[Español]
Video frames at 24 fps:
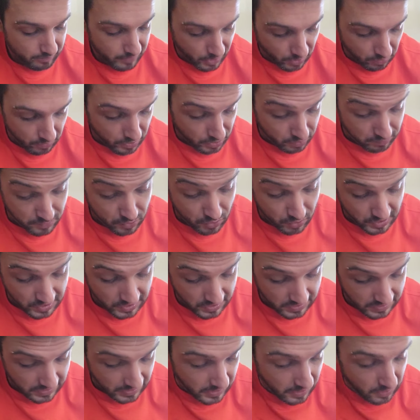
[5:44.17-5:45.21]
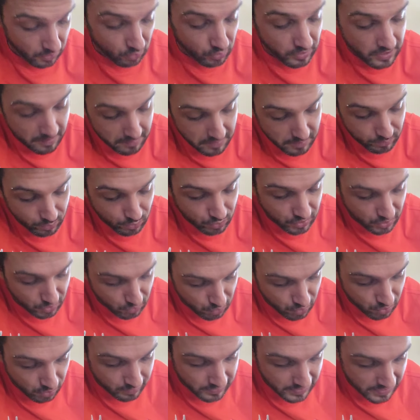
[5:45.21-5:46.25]
Pero bueno, me lo quité, luego ya me puse
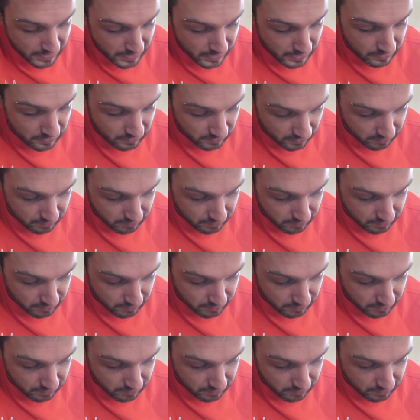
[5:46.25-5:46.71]
uno bien,